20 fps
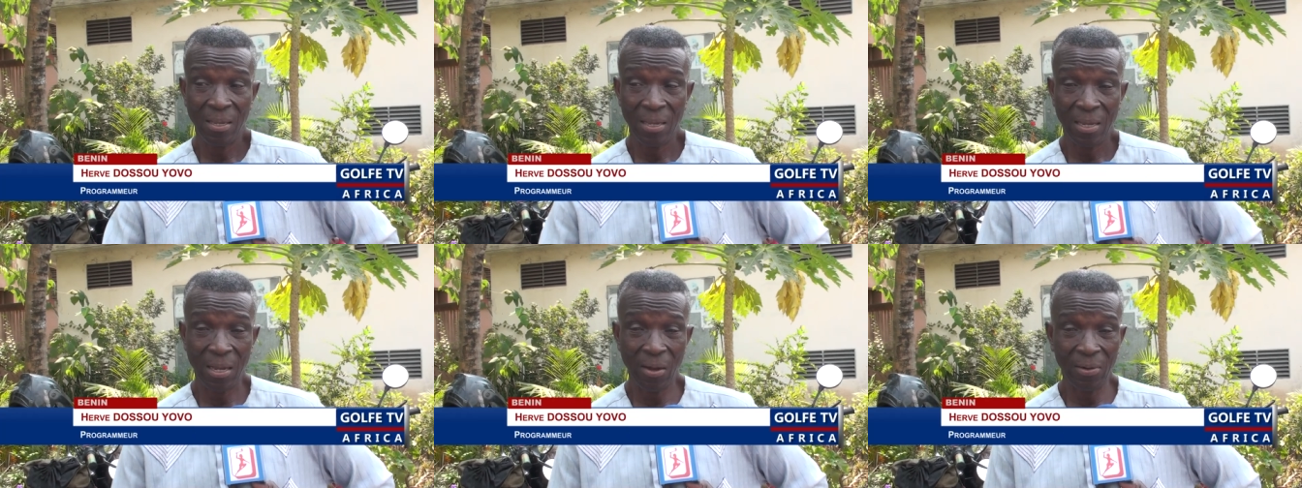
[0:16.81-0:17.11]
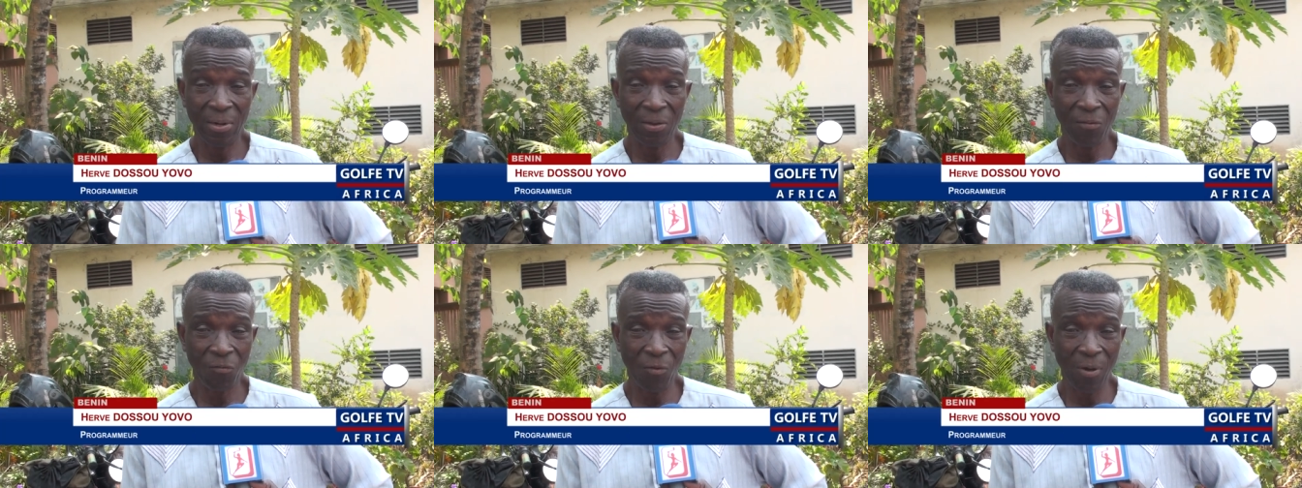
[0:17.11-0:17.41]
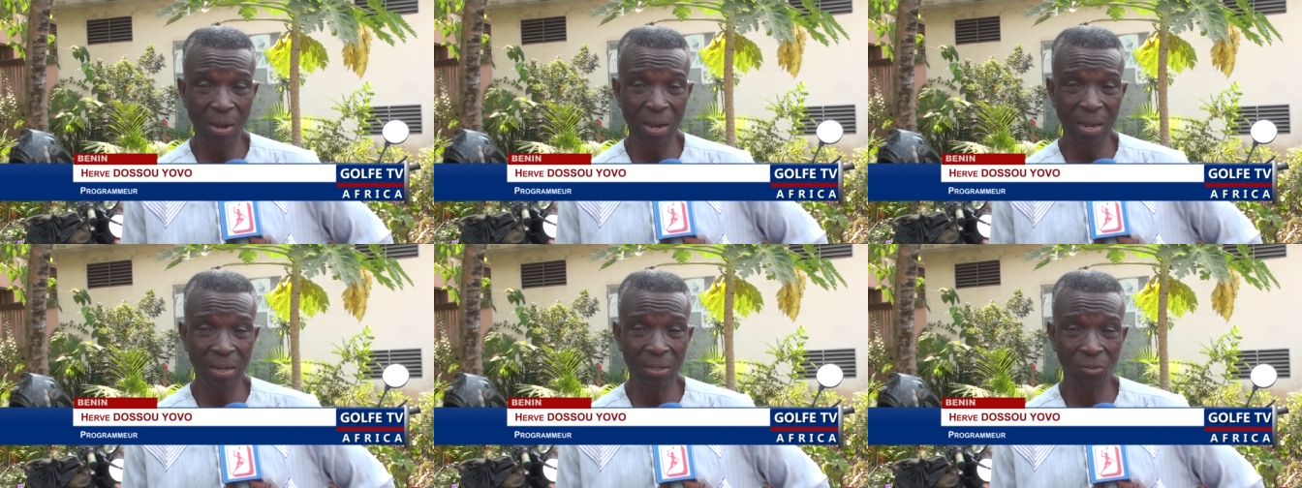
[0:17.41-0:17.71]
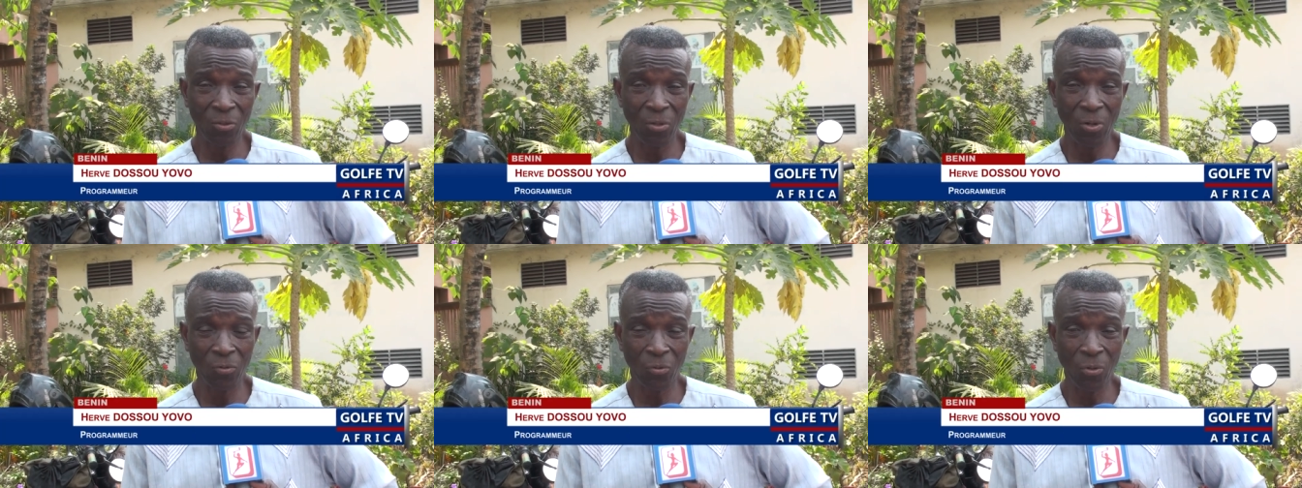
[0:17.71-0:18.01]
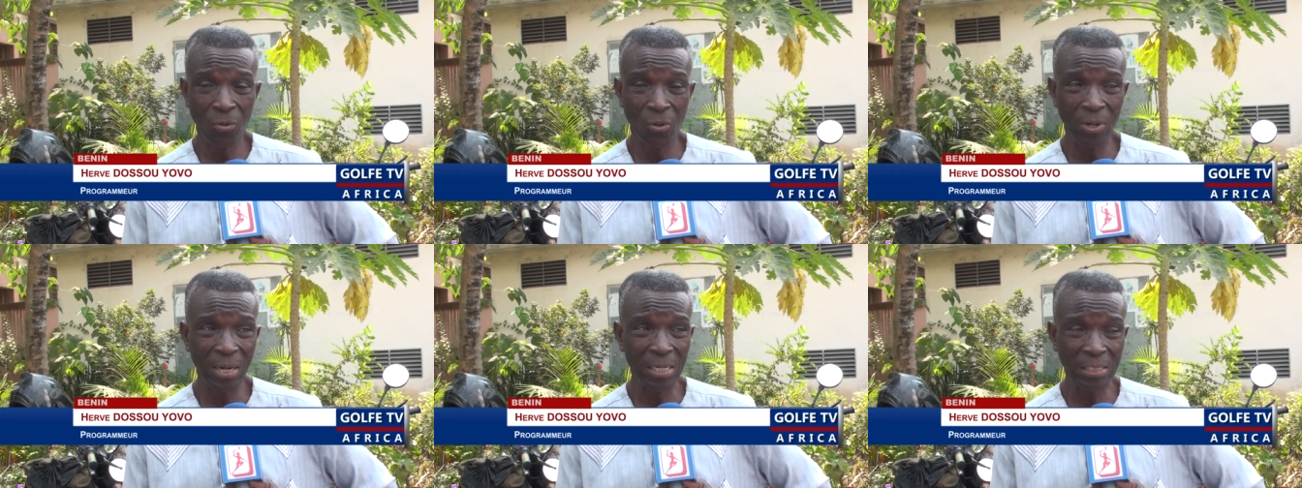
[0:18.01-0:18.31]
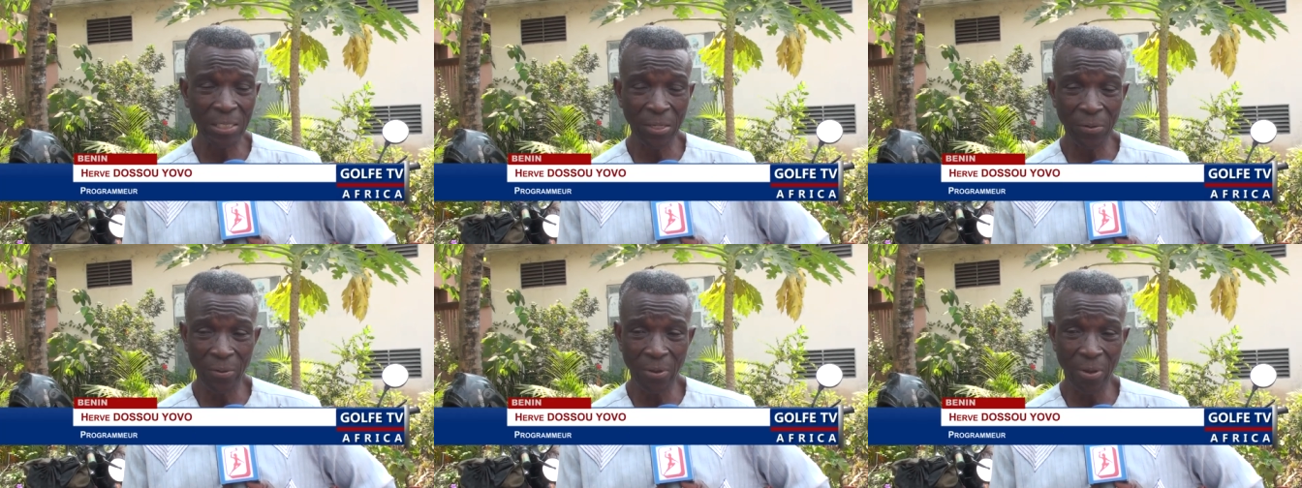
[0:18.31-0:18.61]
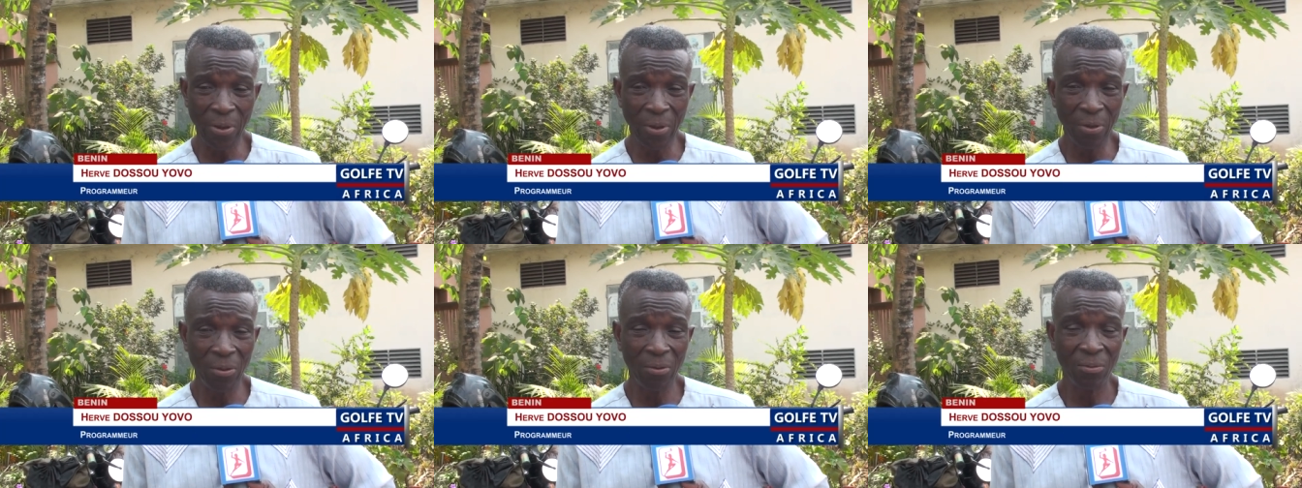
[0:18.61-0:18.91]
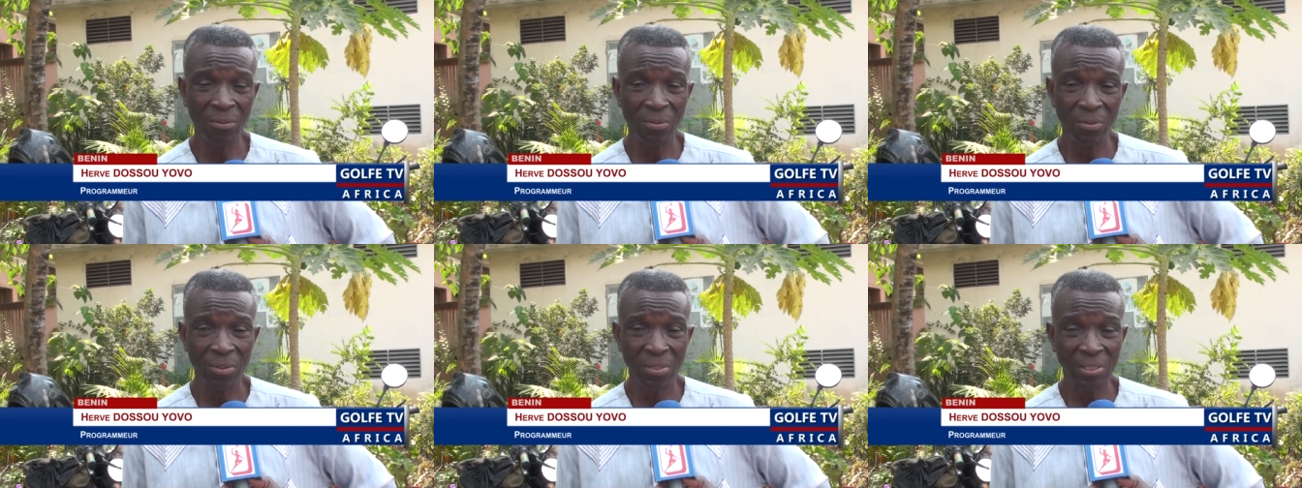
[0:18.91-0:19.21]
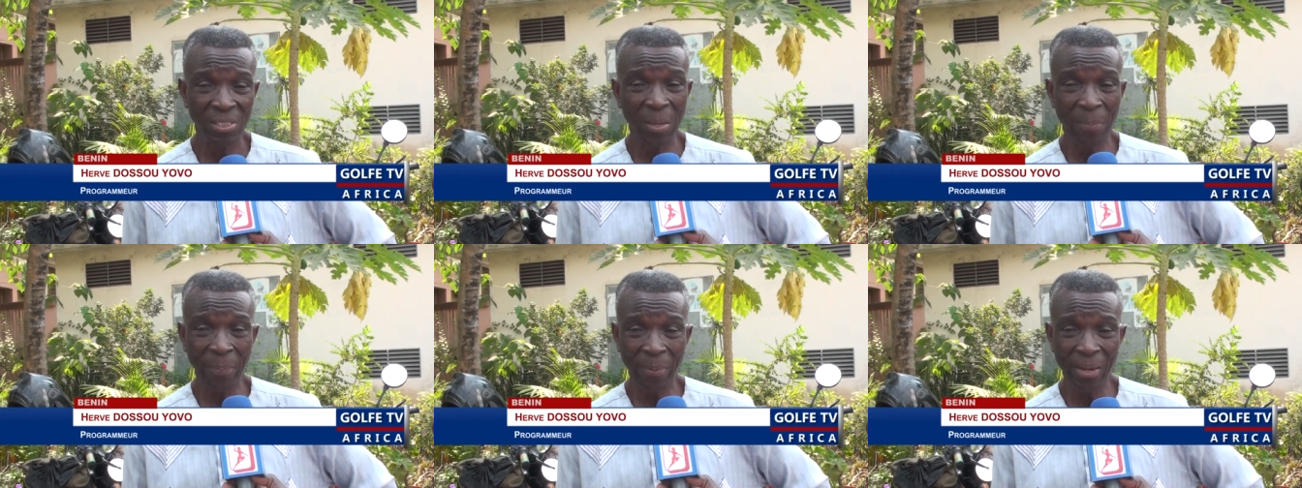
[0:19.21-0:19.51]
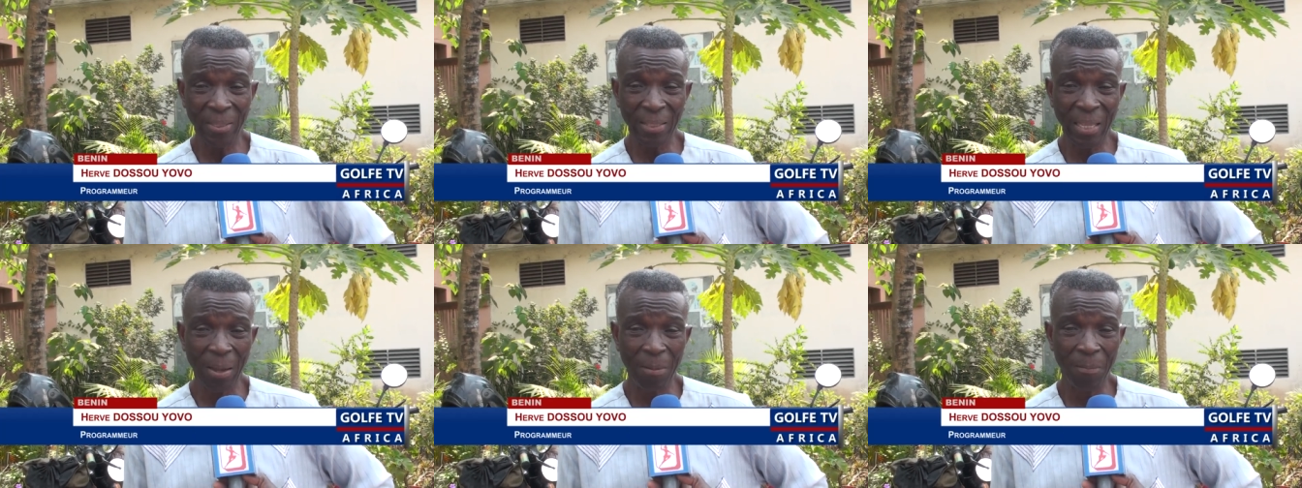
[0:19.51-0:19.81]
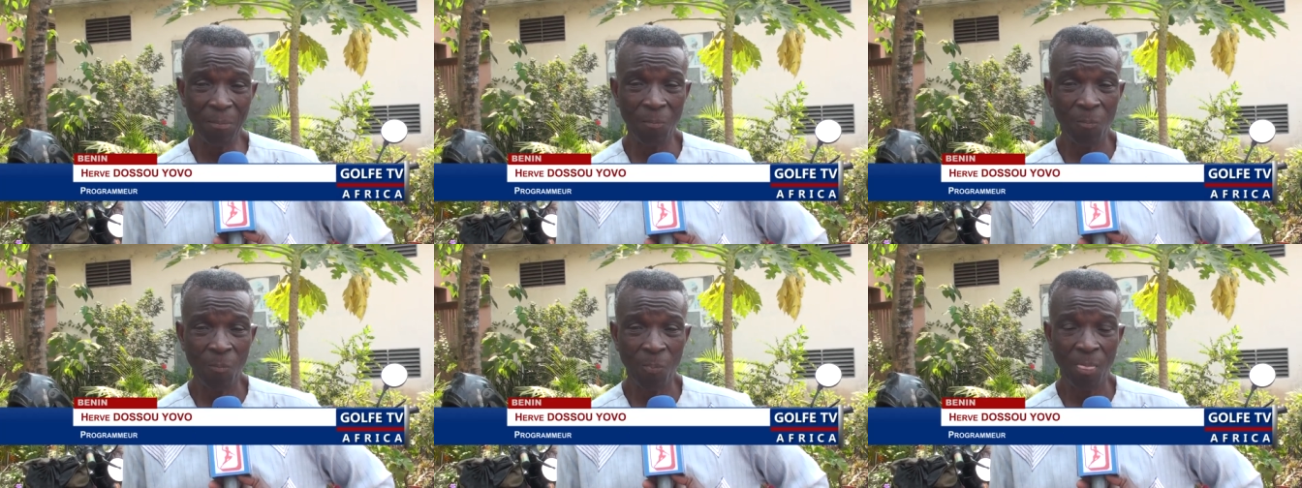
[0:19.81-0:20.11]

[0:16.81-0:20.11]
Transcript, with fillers: Quand on les voit de, de l'extérieur, c'est présentable.